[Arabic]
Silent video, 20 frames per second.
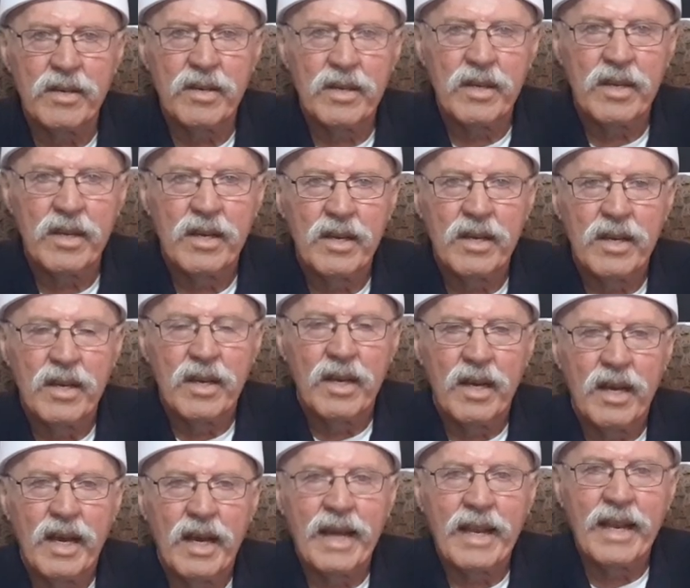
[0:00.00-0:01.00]
عظيم
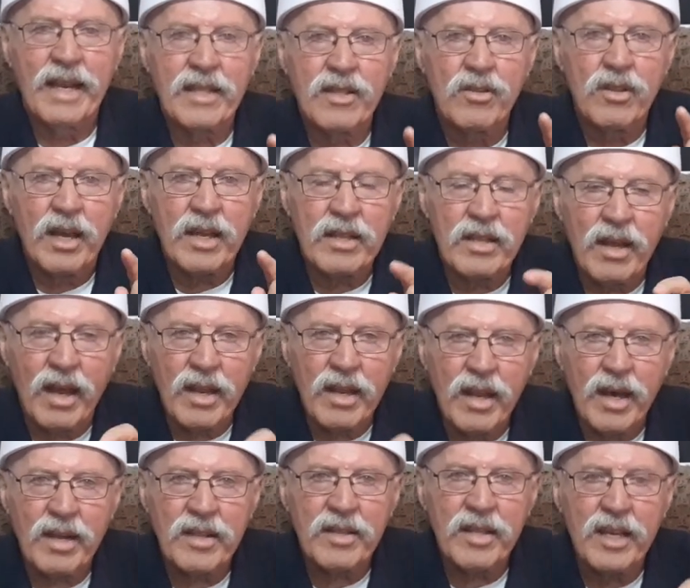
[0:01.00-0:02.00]

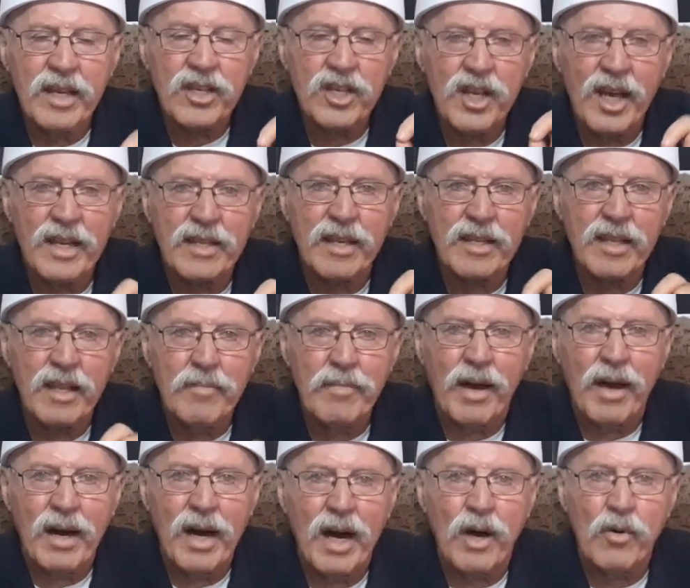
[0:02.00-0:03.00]
الأرض هي شهادة
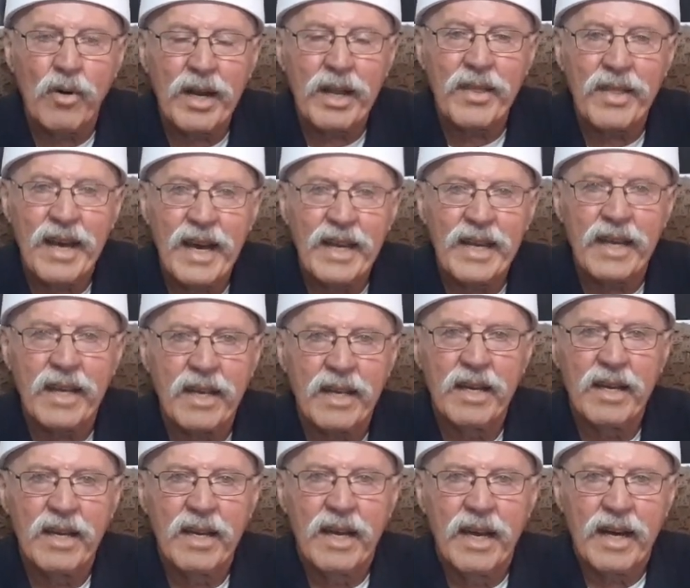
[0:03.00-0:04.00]
البقاء ولذلك
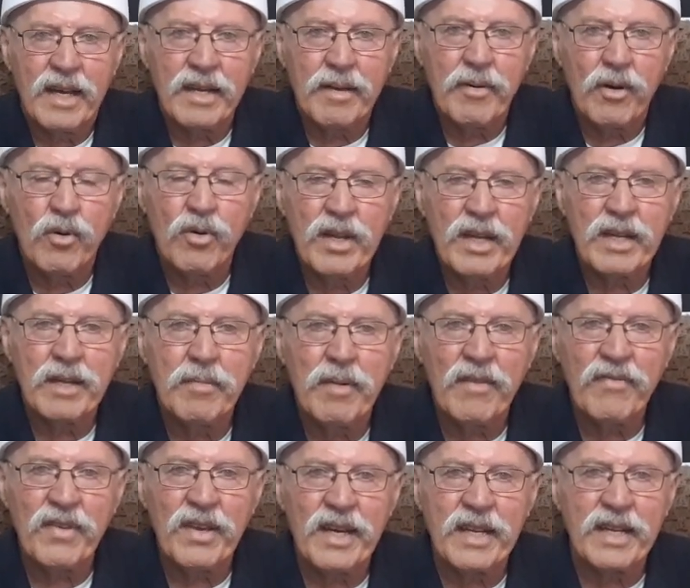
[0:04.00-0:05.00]
أنا بقول إحنا ما
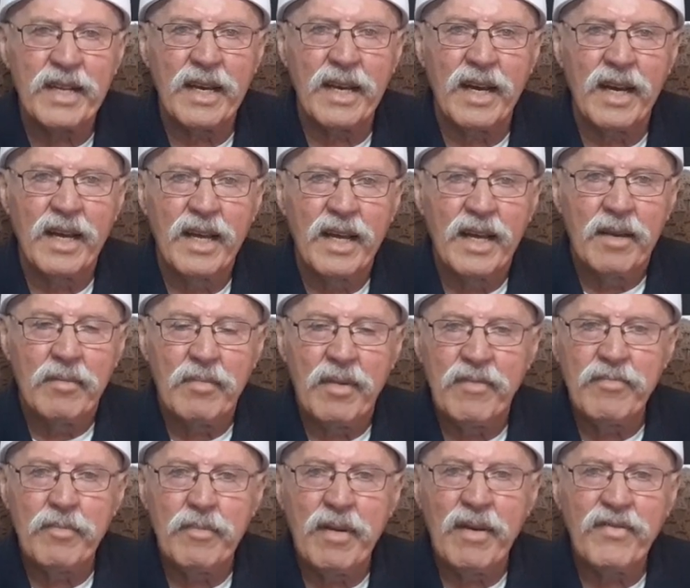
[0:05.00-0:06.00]
في عنا
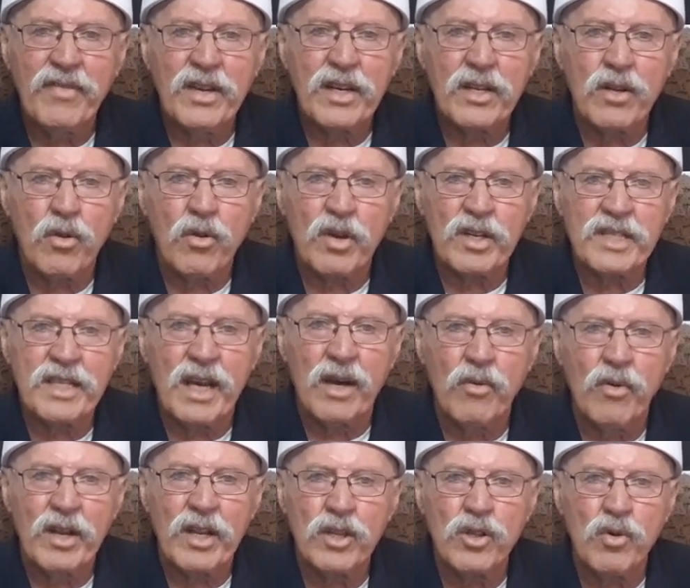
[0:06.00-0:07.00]
ما في عنا رؤساء
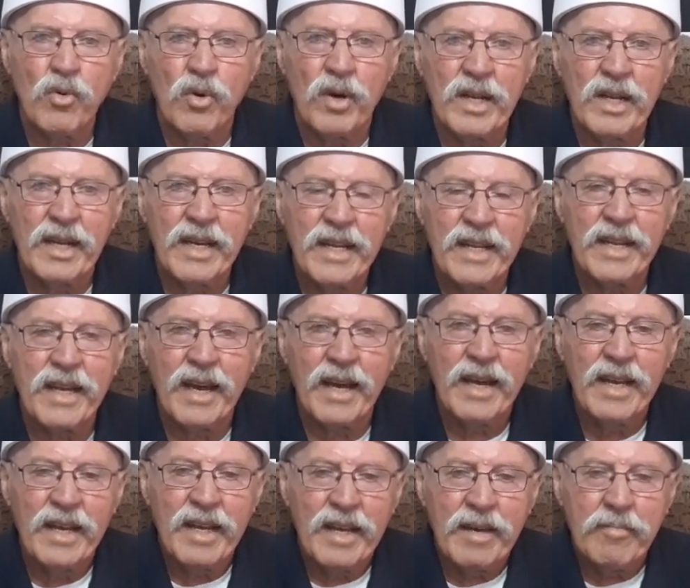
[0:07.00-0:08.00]
ولا دول إحنا
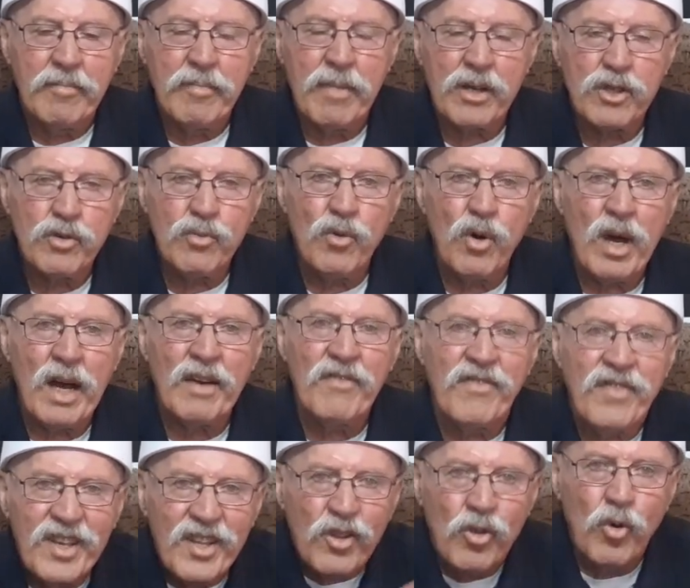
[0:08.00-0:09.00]
مجموعة
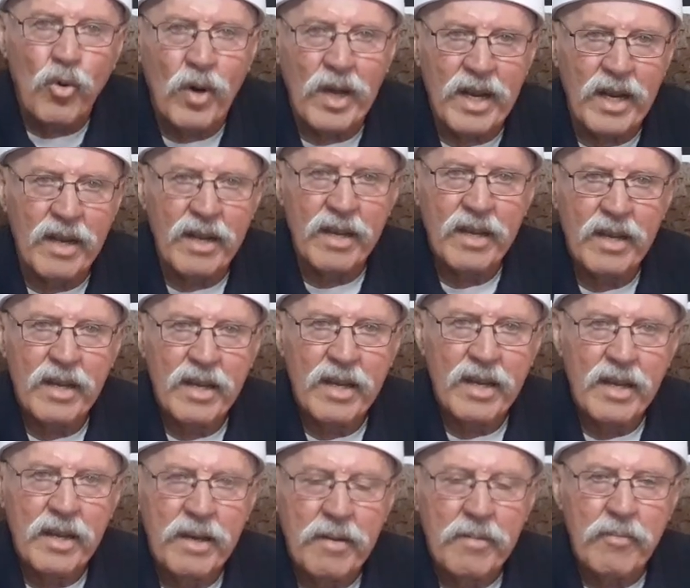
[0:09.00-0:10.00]
في دول
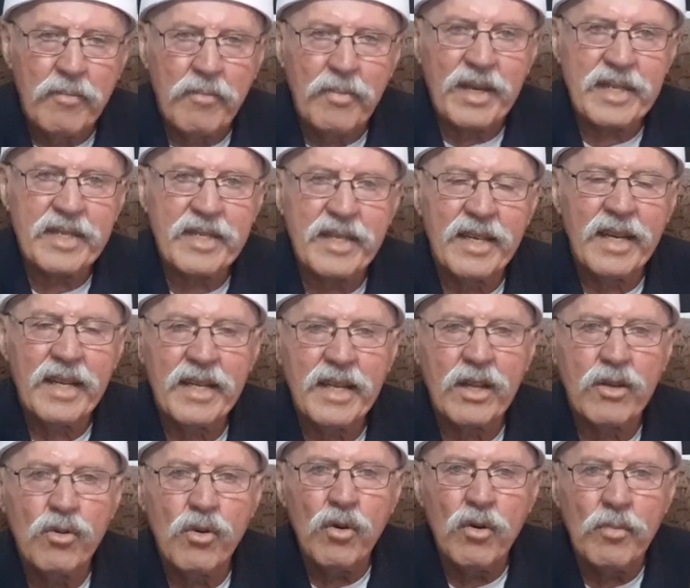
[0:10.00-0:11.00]
بس إحنا
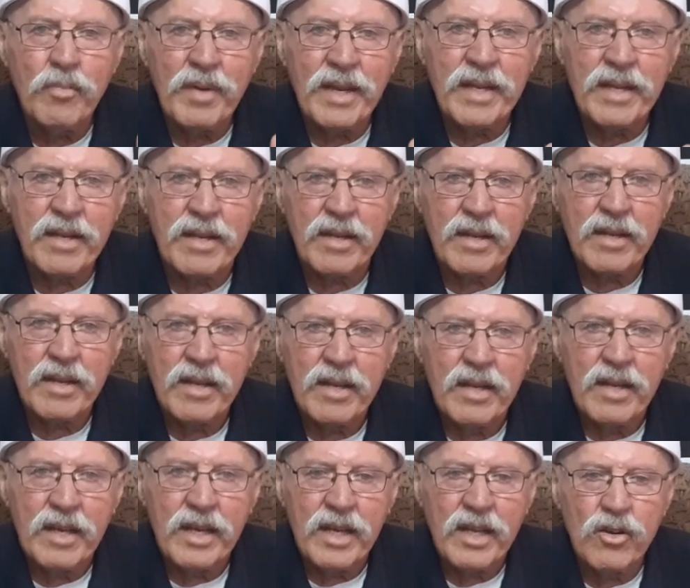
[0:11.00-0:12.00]
نؤمن
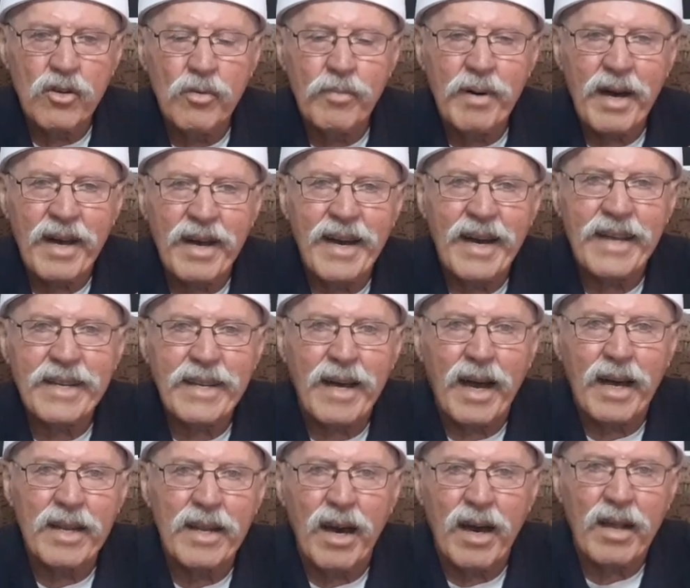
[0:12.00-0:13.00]
إنه بقائنا
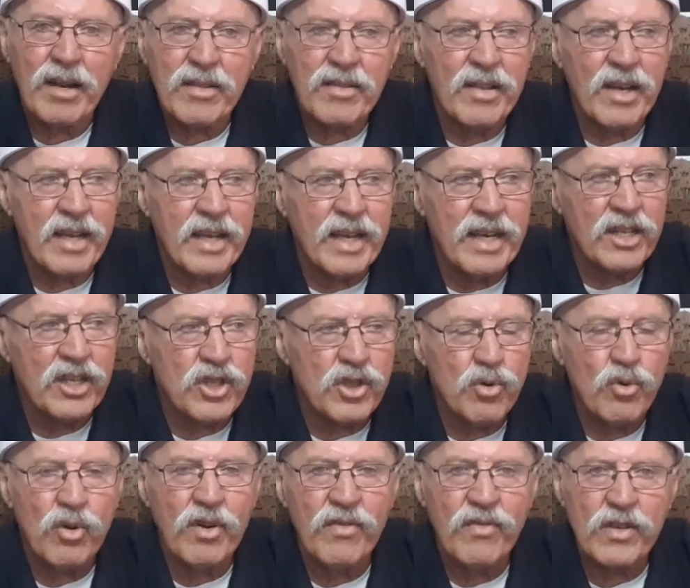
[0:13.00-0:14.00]
على أرضنا إن كان
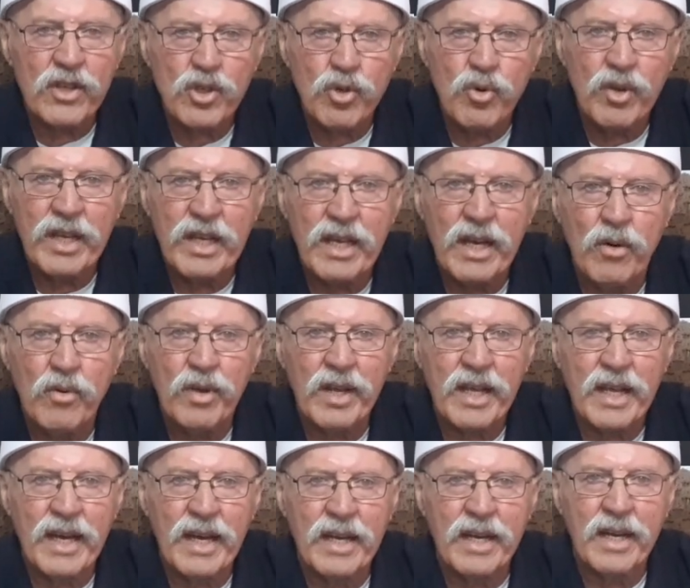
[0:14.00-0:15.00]
السوري في سوريا وإن
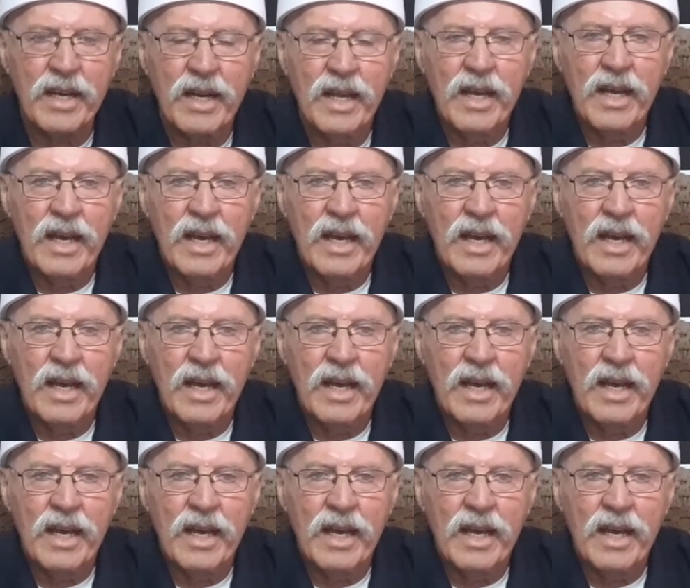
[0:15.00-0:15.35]
كان